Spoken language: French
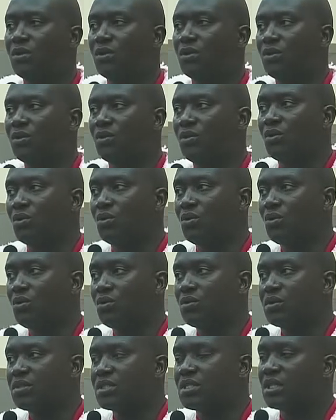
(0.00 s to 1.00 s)
ou
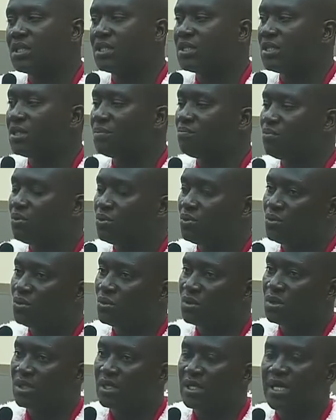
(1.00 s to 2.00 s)
c'était pour
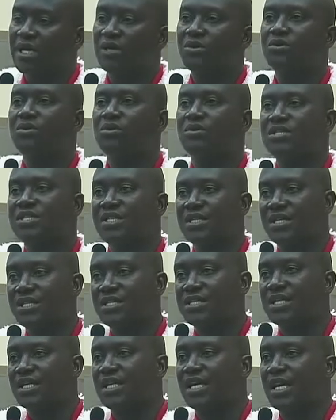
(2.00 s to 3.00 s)
la
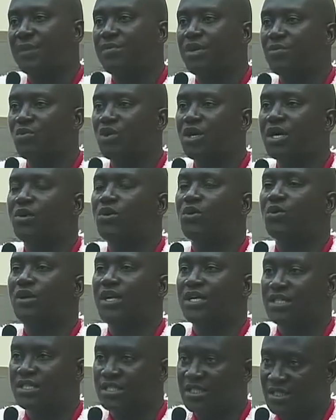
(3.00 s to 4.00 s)
conscience et la mémoire
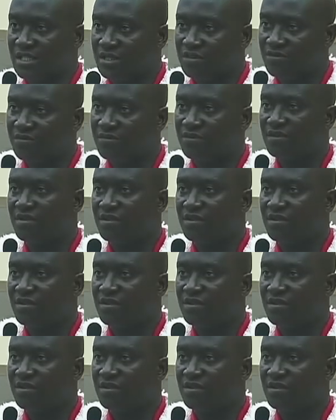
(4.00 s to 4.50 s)
collective